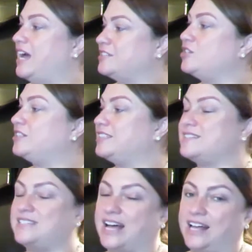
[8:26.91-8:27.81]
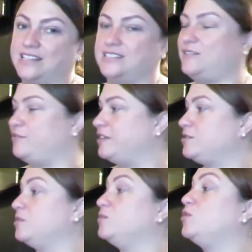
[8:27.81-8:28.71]
As nossas salas de
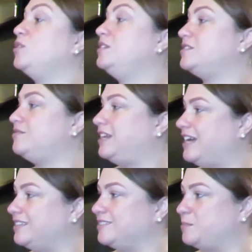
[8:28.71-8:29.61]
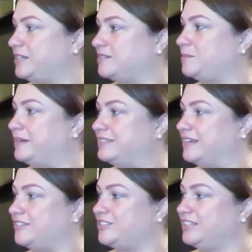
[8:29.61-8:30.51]
eventos são todas viradas para essa
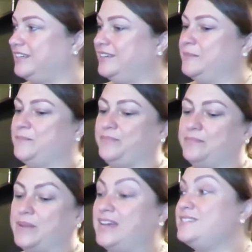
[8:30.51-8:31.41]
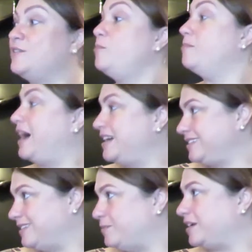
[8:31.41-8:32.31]
paisagem. Uhum. Mas não
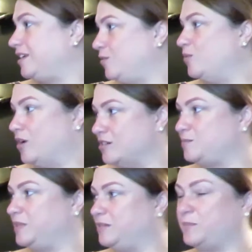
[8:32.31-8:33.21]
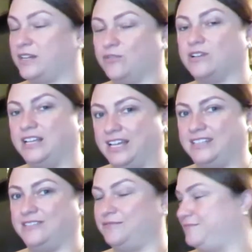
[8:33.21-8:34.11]
basta para que o hóspede, para que o
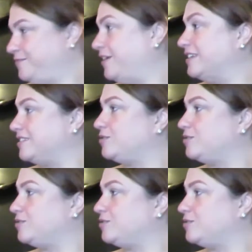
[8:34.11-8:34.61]
cliente faça